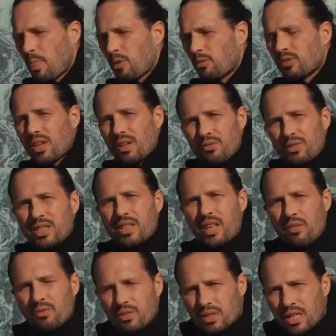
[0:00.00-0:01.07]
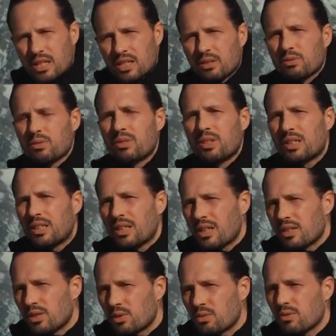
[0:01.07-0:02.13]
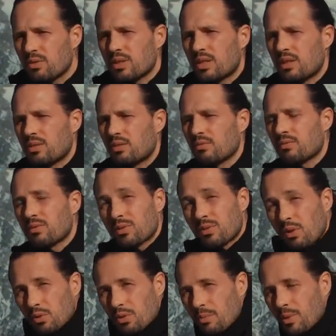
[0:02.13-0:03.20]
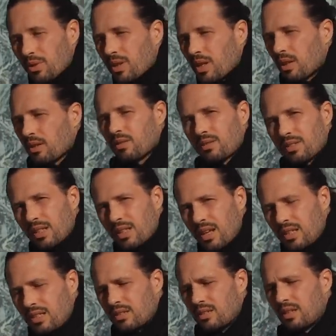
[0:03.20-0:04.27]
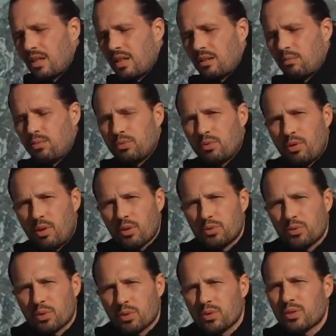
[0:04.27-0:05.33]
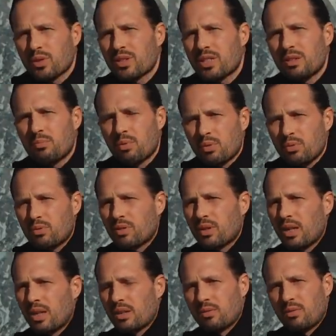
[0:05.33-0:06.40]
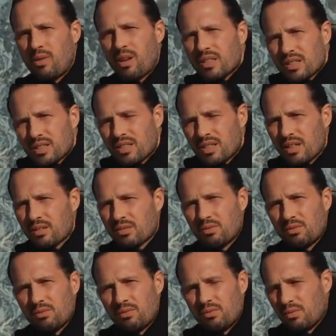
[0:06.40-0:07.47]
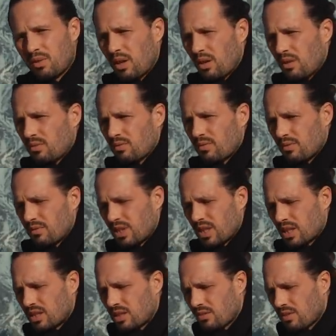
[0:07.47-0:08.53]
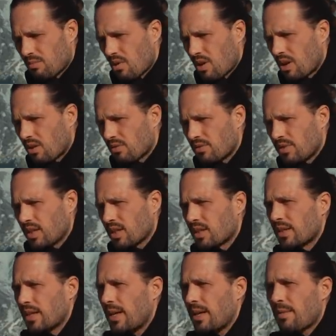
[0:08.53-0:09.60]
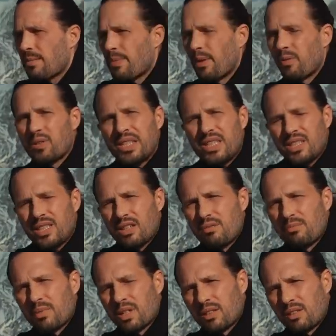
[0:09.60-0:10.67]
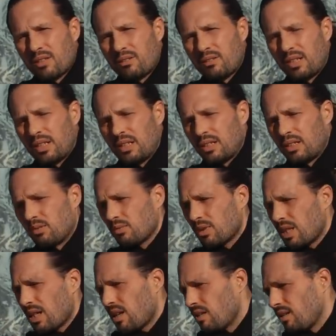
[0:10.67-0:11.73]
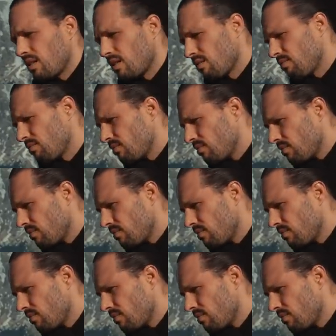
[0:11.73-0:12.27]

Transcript: on t'invite davantage à te connecter à des choses qui sont sans commentaires, sans analyse, plus de l'ordre du ressenti brut, de l'instinct. On va chercher vraiment à revenir dans l'ici et le maintenant. Donc il y a, il y a